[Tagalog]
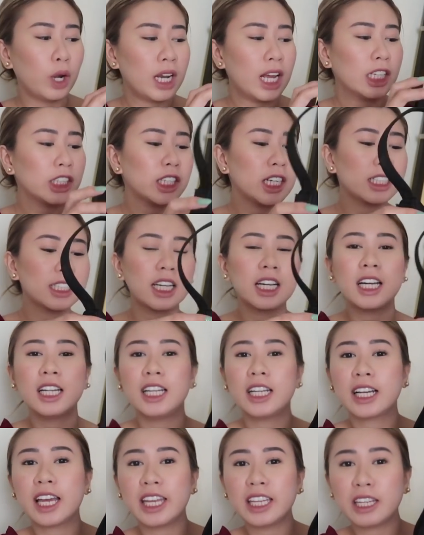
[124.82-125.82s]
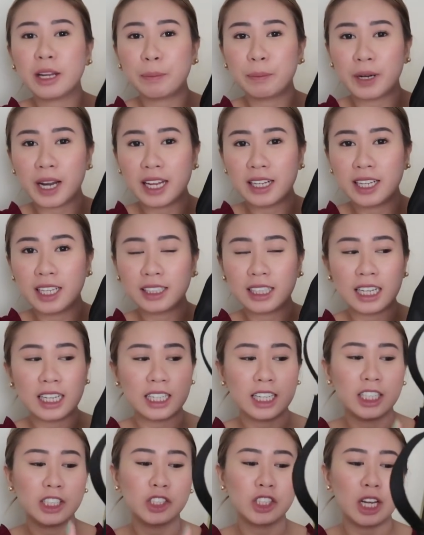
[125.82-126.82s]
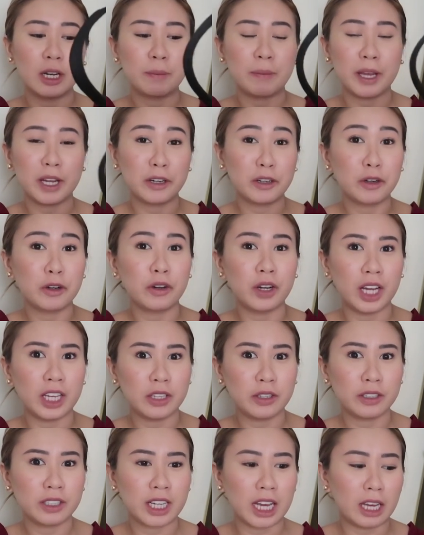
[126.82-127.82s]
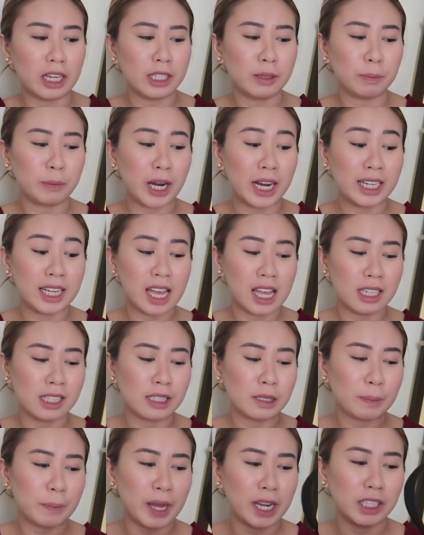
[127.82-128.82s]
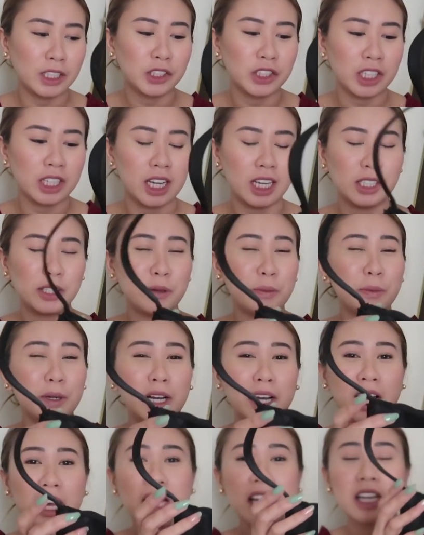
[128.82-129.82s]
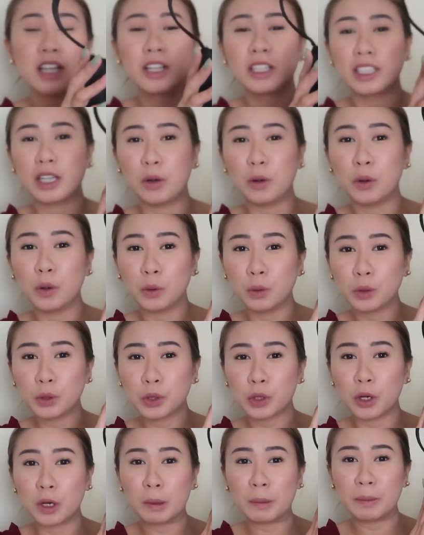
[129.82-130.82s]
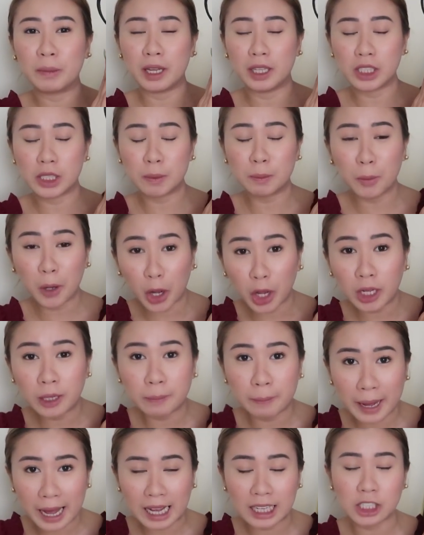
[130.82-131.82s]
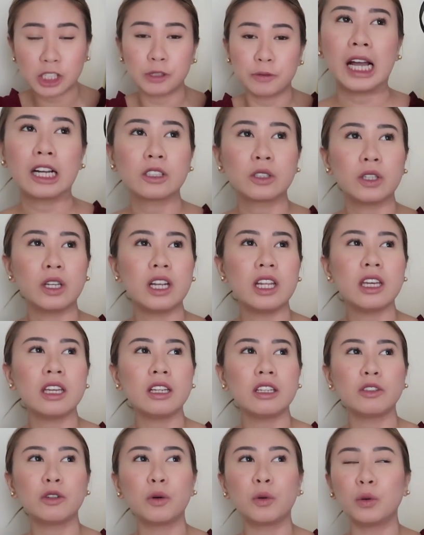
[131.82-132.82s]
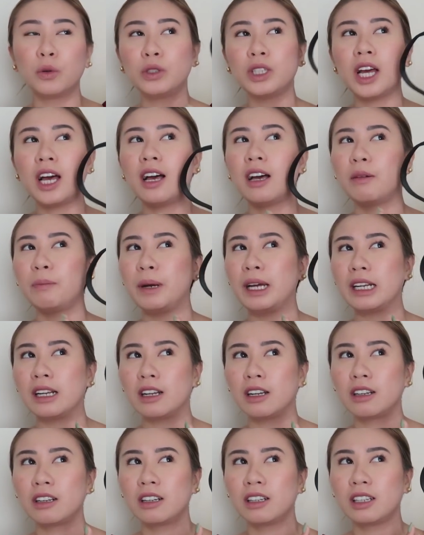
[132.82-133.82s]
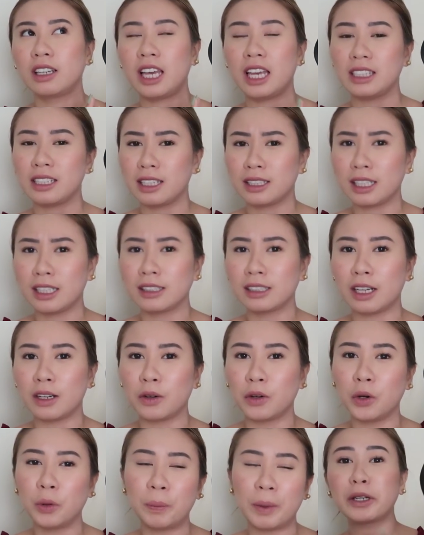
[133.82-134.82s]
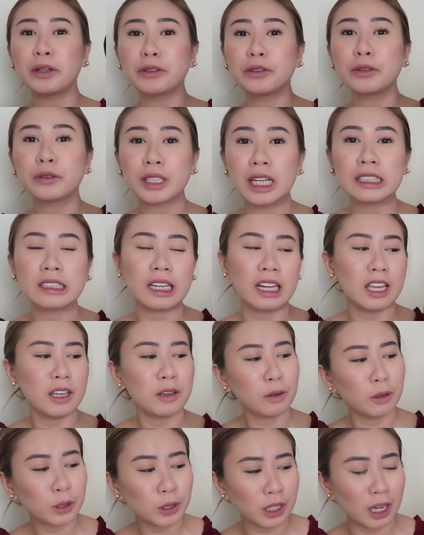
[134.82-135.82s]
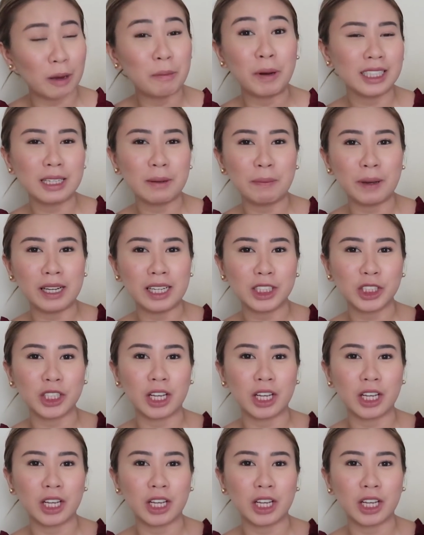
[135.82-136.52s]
wala siyang nakalagay na Prada talaga dyan pero ayun nga, eh, Prada inspired siya guys yung mga nauusong small bags. Actually, nung una parang hesitant ako pero nung natry ko siya, ganda pala